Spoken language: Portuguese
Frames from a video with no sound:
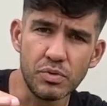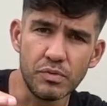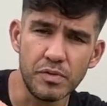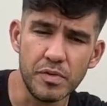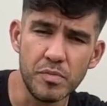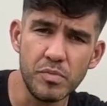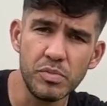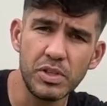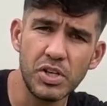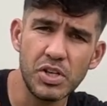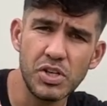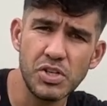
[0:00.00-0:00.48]
Vi
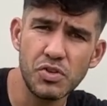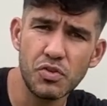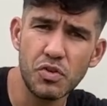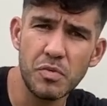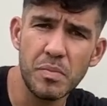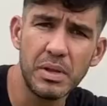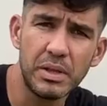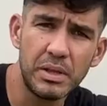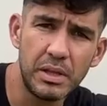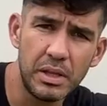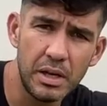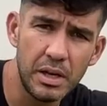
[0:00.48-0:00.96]
muita gente
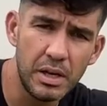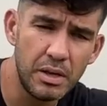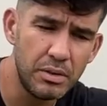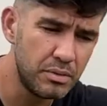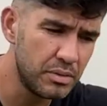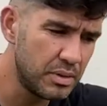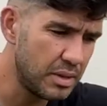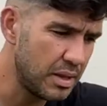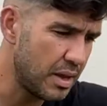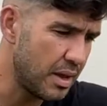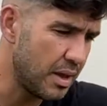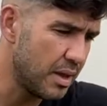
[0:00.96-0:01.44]

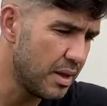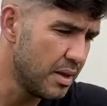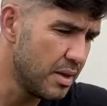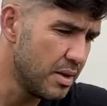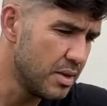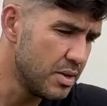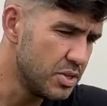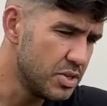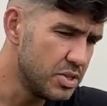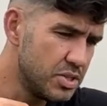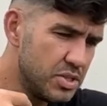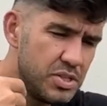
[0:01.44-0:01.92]
comentando que é
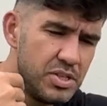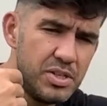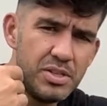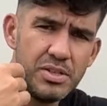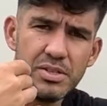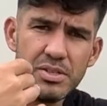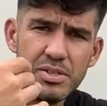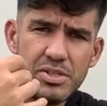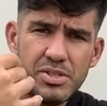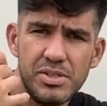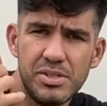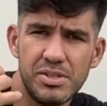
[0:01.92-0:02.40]
X,
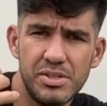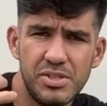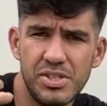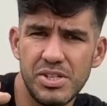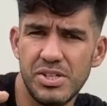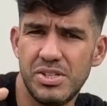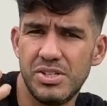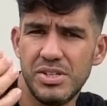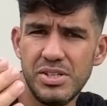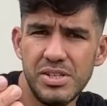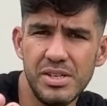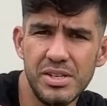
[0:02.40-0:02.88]

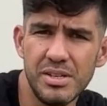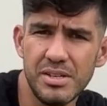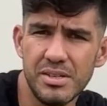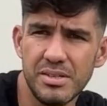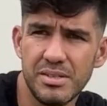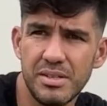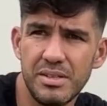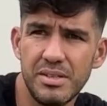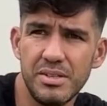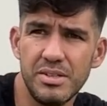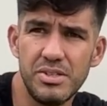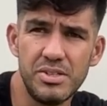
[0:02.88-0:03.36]
GX,
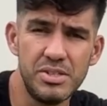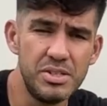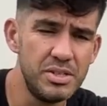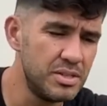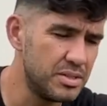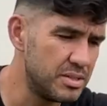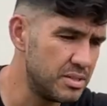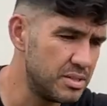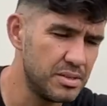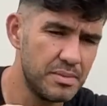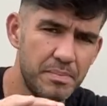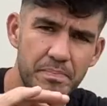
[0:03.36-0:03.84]

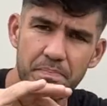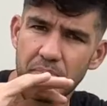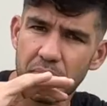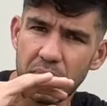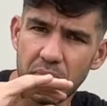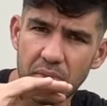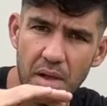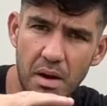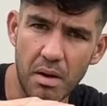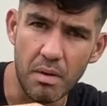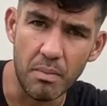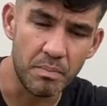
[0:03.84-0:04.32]
NX,
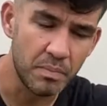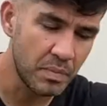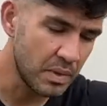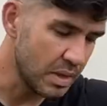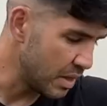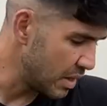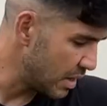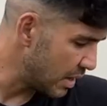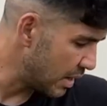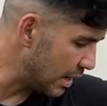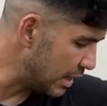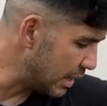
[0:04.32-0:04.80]
não.
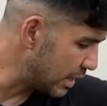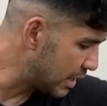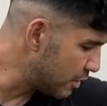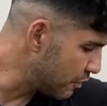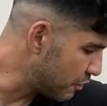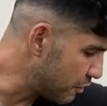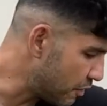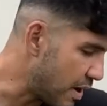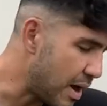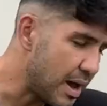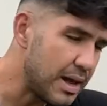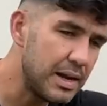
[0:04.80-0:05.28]
Ele
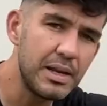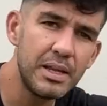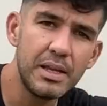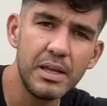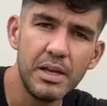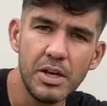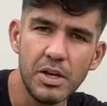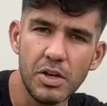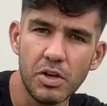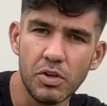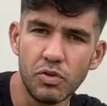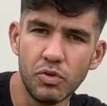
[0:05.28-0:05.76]
equivale
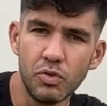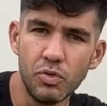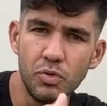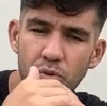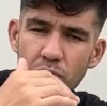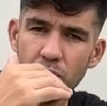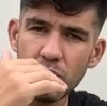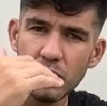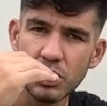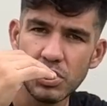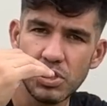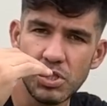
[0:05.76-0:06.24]
do
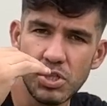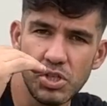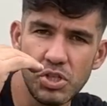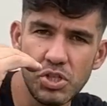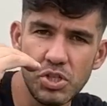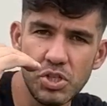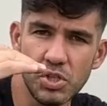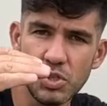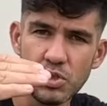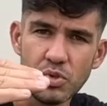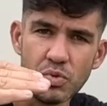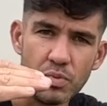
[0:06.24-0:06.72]

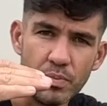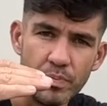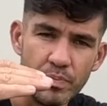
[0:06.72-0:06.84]
XX1.